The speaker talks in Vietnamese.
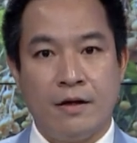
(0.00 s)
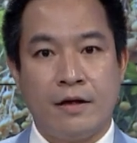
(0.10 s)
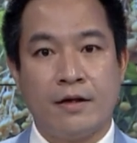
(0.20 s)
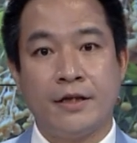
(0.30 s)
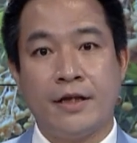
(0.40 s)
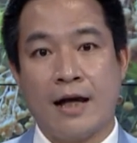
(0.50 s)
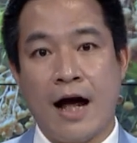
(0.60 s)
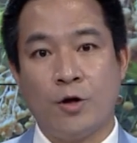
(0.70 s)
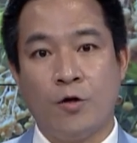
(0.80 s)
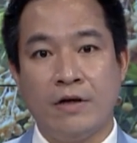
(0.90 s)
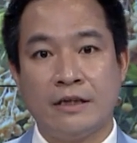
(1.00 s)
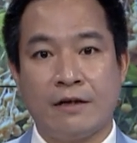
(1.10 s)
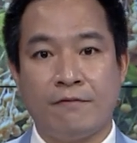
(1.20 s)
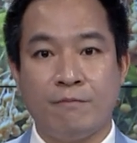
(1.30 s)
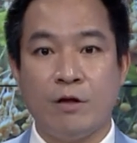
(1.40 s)
gây thiệt hại đối với
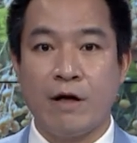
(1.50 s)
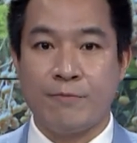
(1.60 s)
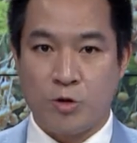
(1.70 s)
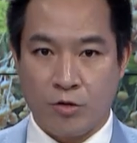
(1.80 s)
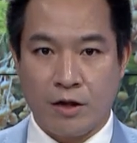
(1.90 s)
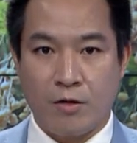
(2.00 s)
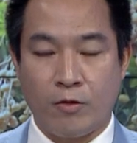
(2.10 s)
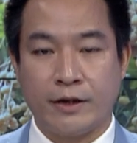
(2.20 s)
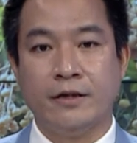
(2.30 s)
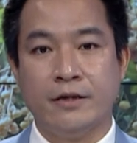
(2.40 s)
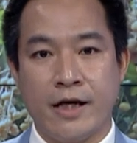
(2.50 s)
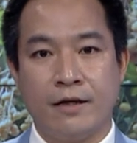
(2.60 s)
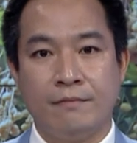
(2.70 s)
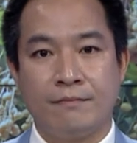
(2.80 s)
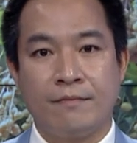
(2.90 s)
sản phẩm nông nghiệp chủ lực của tỉnh Hưng
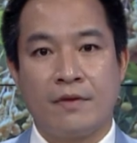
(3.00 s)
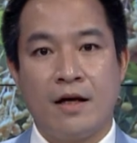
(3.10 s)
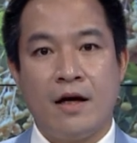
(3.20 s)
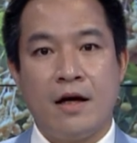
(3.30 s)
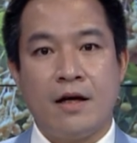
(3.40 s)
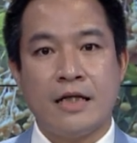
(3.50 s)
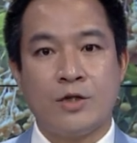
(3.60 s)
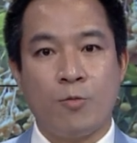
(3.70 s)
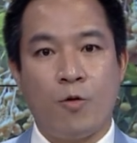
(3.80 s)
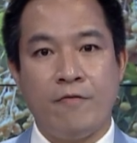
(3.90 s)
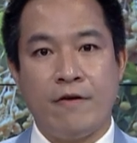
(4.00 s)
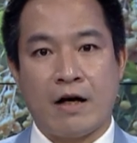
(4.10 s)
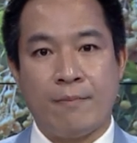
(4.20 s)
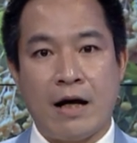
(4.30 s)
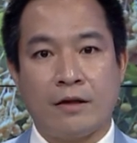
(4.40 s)
Yên. Để giúp quý vị và
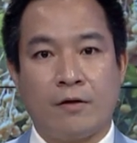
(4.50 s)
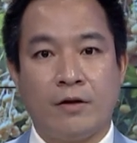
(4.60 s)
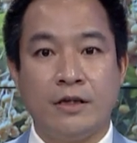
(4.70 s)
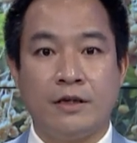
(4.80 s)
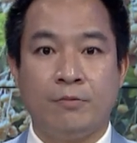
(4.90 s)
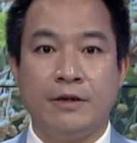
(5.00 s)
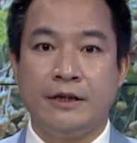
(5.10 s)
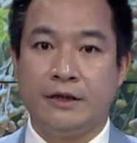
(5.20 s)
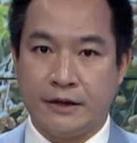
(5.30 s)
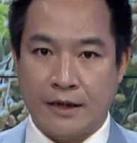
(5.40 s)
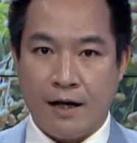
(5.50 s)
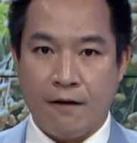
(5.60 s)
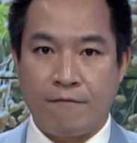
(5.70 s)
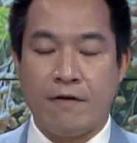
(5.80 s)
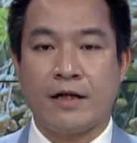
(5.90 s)
các bạn có những thông tin chính
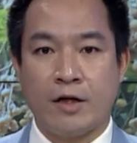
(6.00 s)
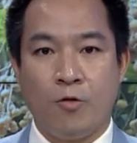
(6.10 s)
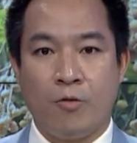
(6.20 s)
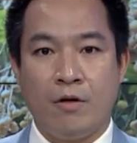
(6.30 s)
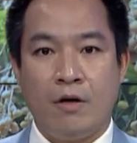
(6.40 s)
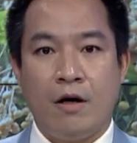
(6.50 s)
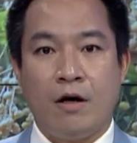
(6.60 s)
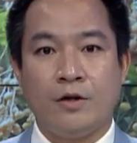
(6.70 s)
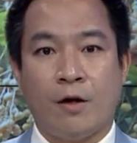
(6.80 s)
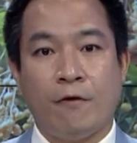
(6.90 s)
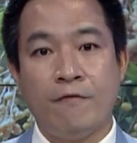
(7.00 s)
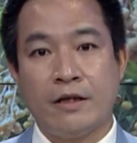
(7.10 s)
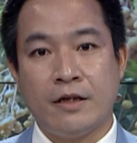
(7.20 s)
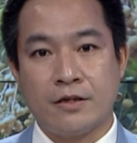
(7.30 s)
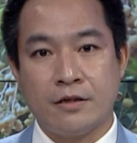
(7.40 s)
xác và đầy đủ, nhóm phóng
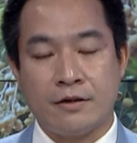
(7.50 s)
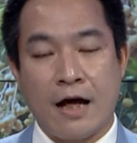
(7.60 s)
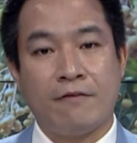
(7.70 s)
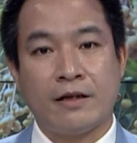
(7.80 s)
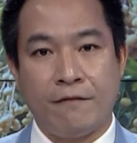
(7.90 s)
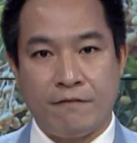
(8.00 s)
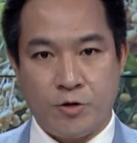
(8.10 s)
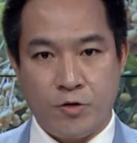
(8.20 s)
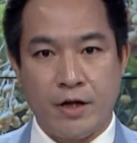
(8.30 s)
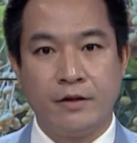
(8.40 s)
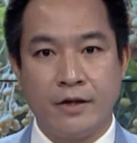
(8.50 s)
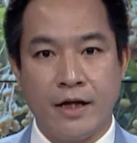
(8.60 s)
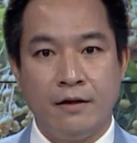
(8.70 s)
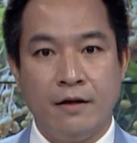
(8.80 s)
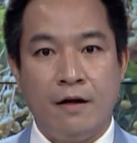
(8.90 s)
viên thời sự Đài Phát thanh và Truyền hình Hưng
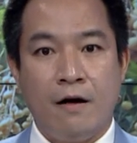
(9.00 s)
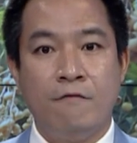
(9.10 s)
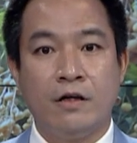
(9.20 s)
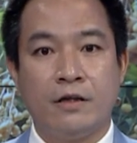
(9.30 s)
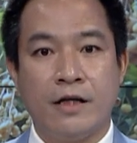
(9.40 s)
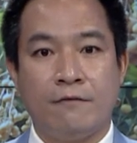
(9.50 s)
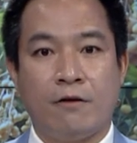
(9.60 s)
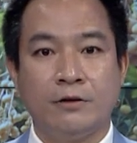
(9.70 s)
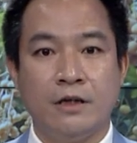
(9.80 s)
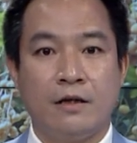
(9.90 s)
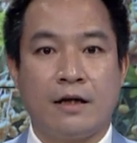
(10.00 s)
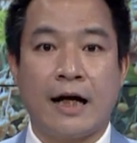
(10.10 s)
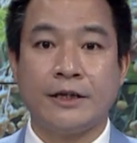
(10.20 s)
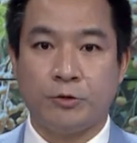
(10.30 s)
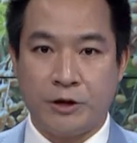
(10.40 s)
Yên vừa thực hiện phóng sự
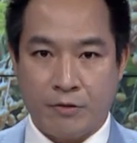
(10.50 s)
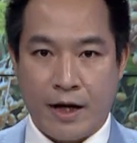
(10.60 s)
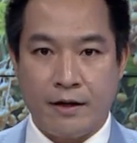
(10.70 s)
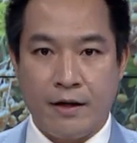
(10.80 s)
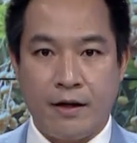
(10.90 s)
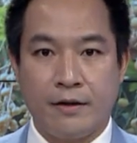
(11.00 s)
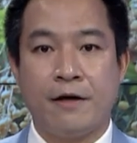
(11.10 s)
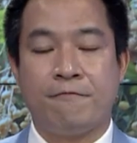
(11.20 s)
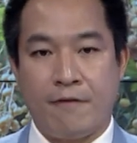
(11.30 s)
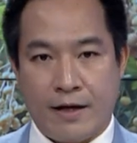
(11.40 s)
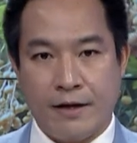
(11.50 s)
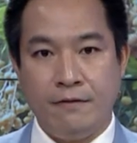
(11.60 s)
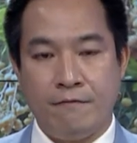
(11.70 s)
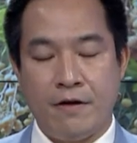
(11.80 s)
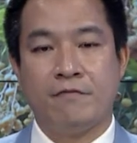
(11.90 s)
ngay trong chiều nay để phản ánh
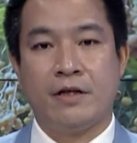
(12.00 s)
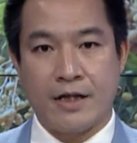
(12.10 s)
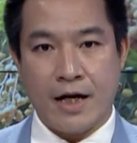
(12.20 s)
về vấn đề